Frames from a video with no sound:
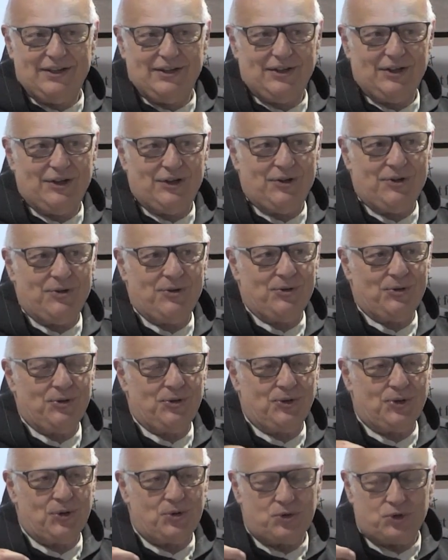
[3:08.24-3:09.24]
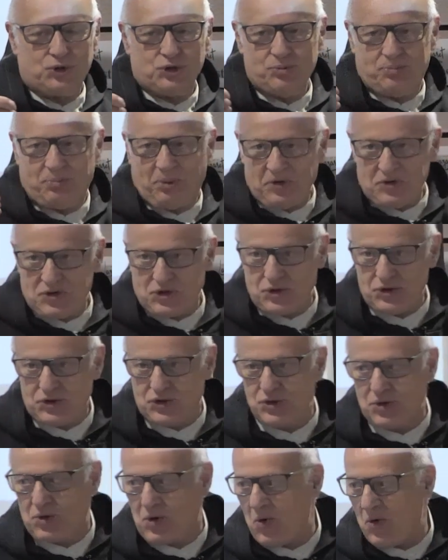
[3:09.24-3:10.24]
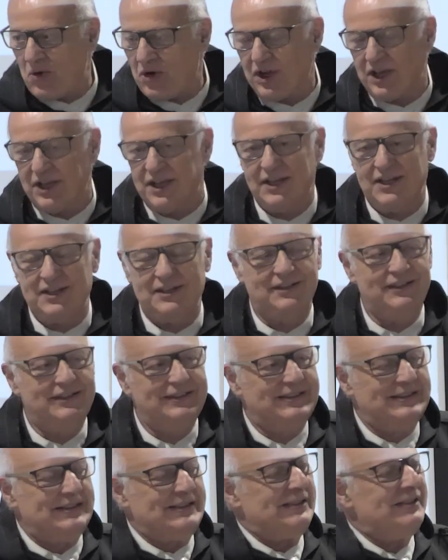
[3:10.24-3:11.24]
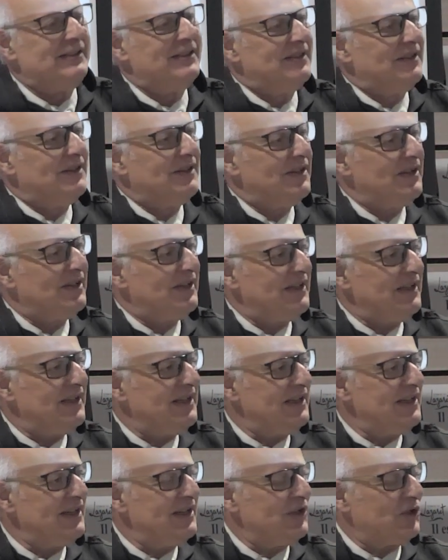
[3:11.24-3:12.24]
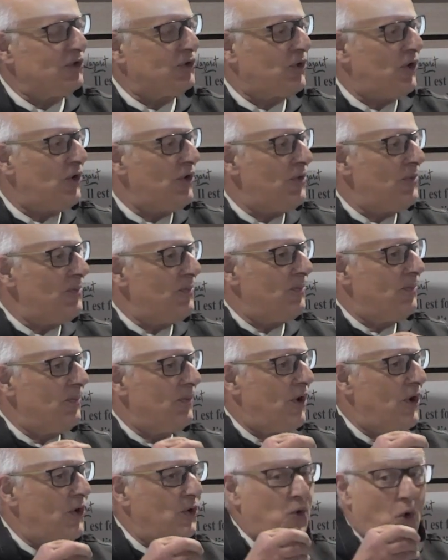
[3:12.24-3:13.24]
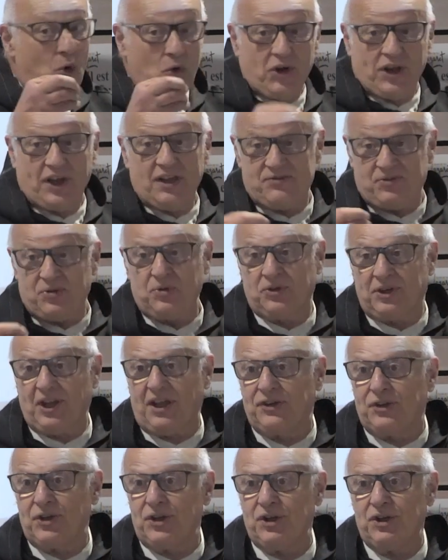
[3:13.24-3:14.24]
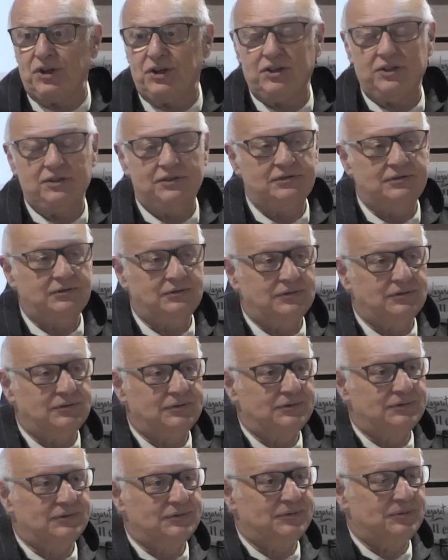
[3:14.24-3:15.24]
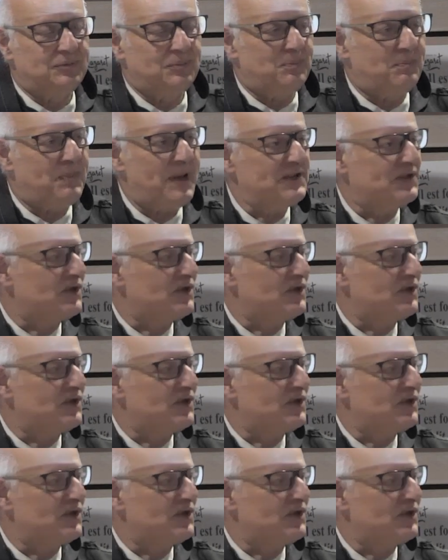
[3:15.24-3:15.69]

Euh, donc je pense que ce congrès est un, congrès fondateur parce